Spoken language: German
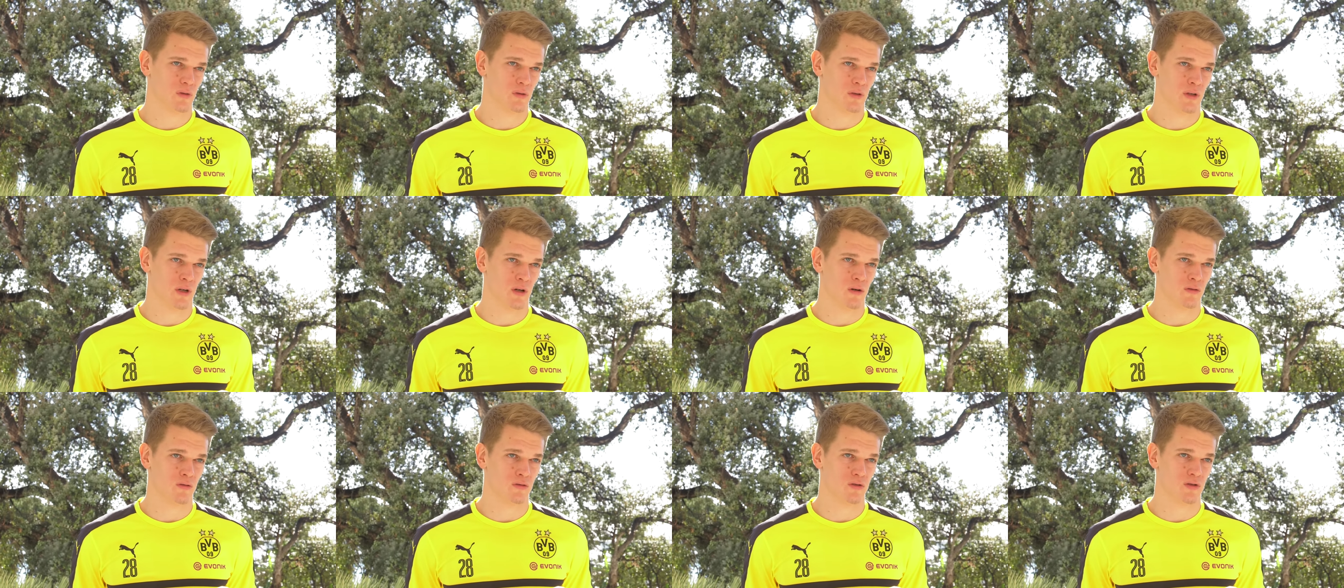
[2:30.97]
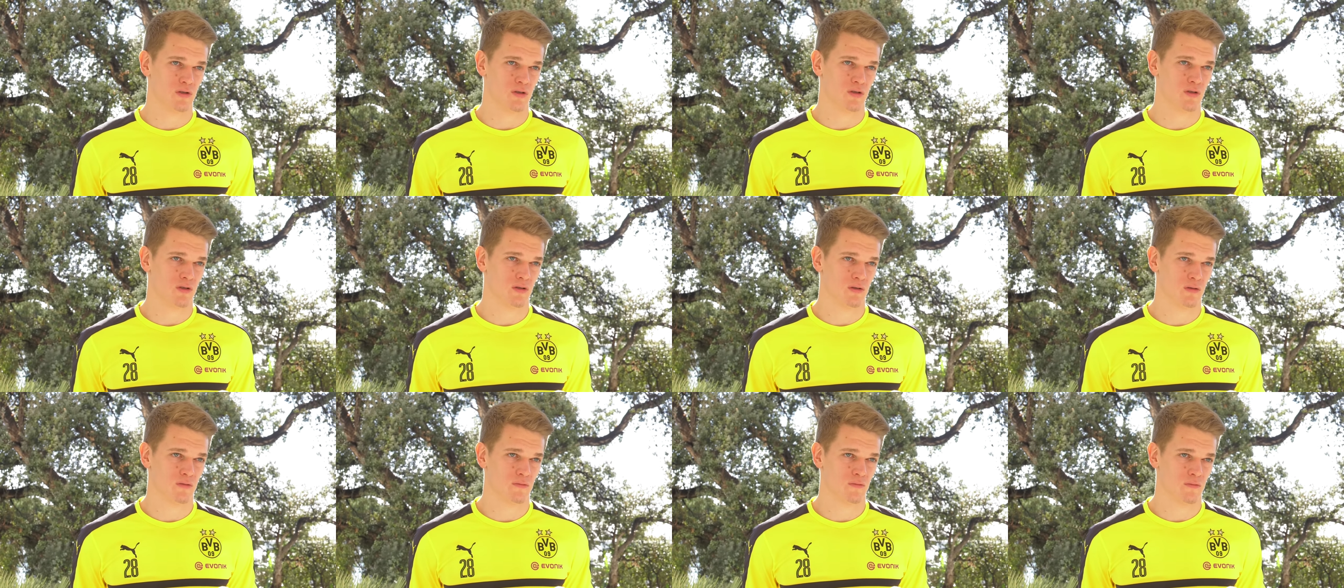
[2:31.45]
ja, uns
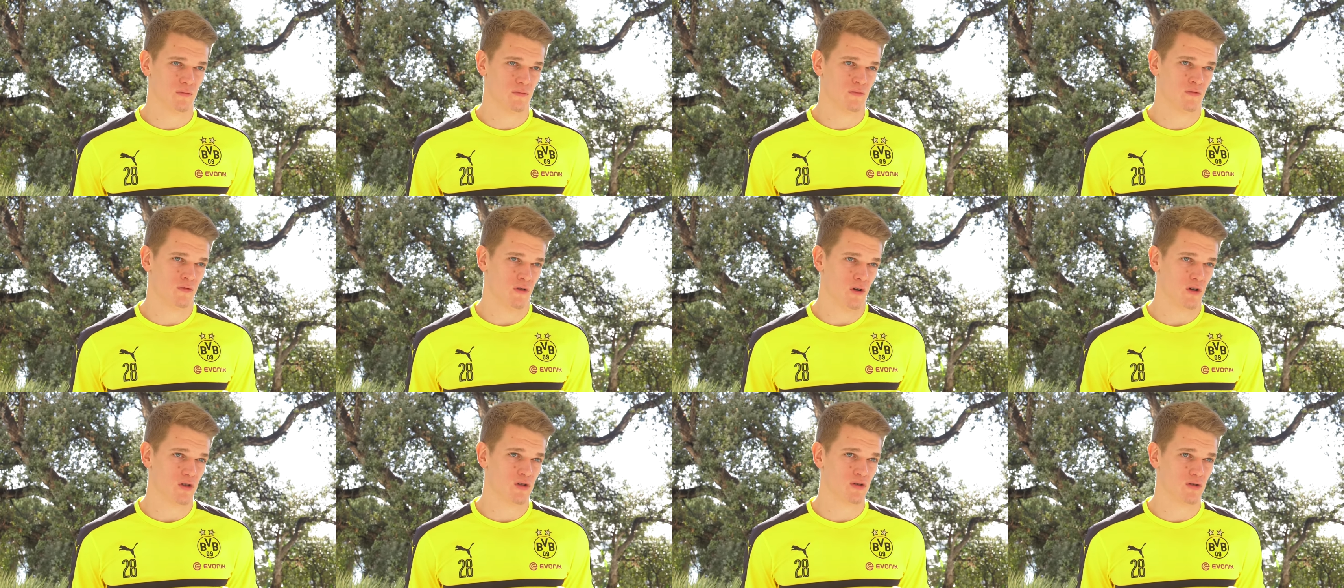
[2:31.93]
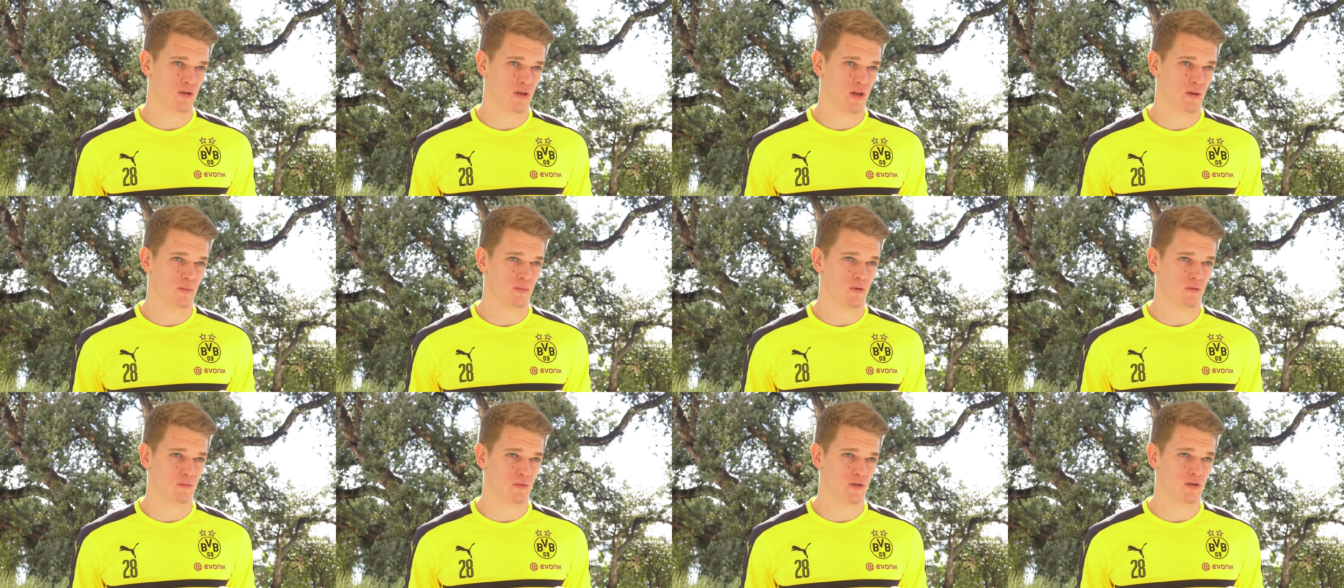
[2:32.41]
das
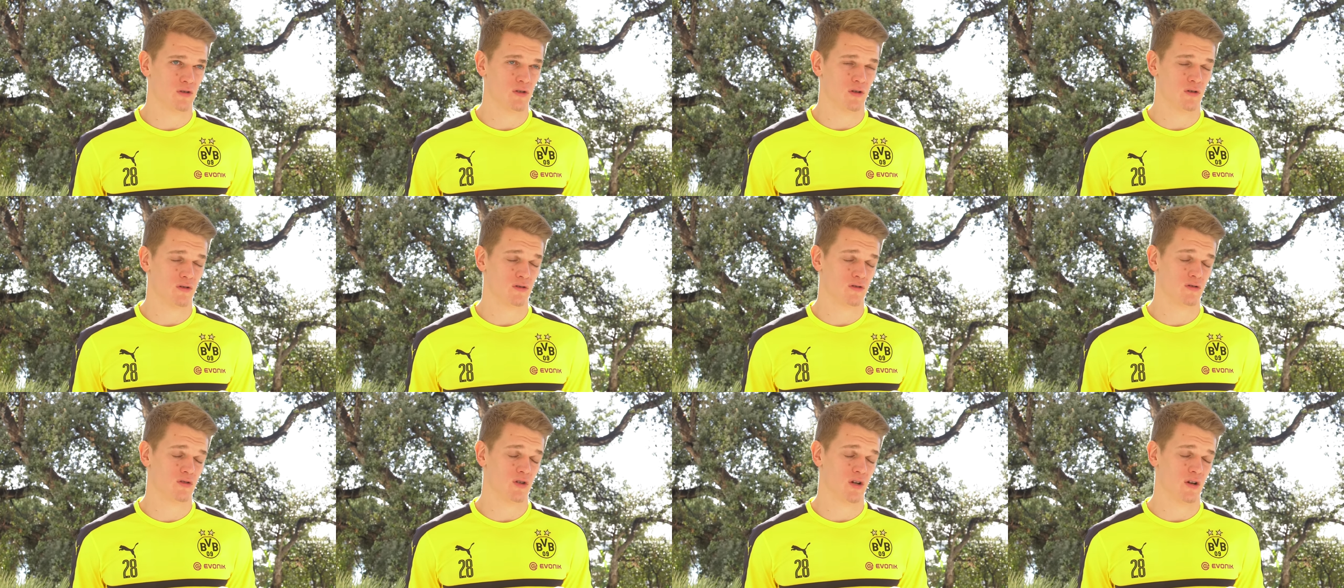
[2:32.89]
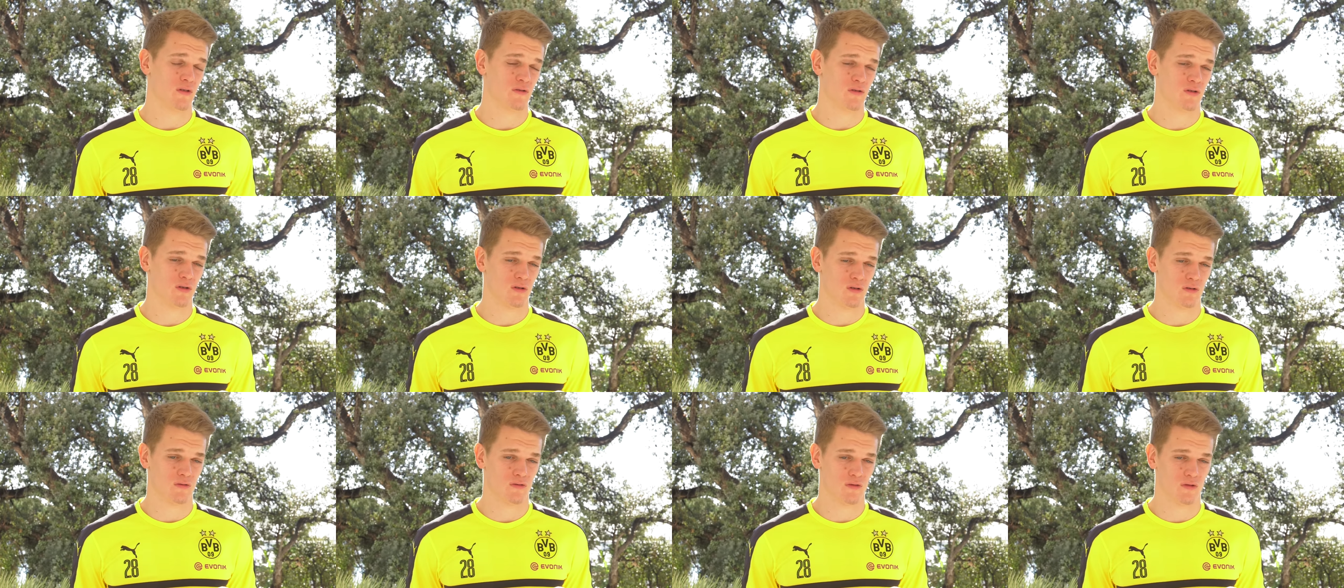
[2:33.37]
vorzunehmen, um das auch zu
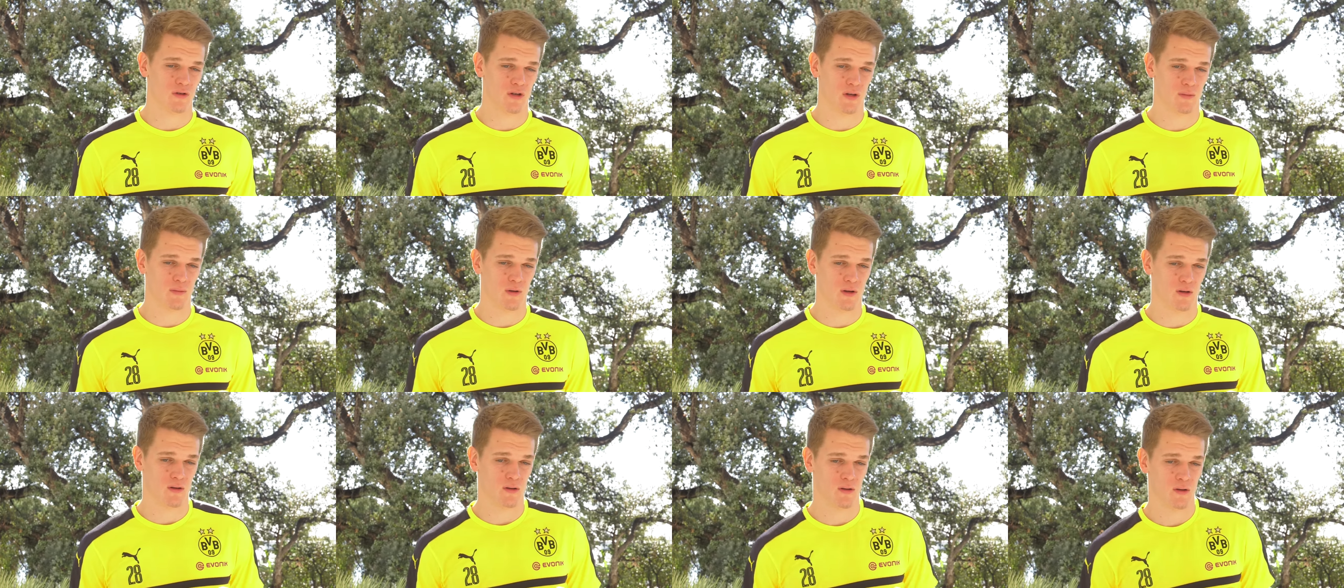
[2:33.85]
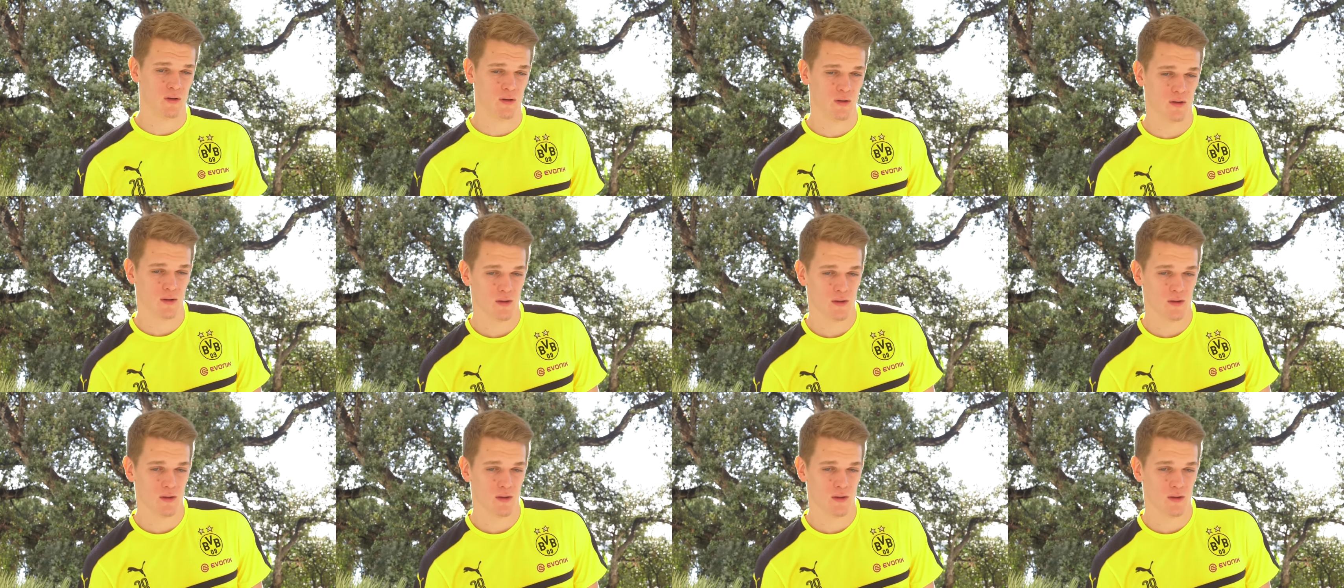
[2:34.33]
schaffen. Und von dem her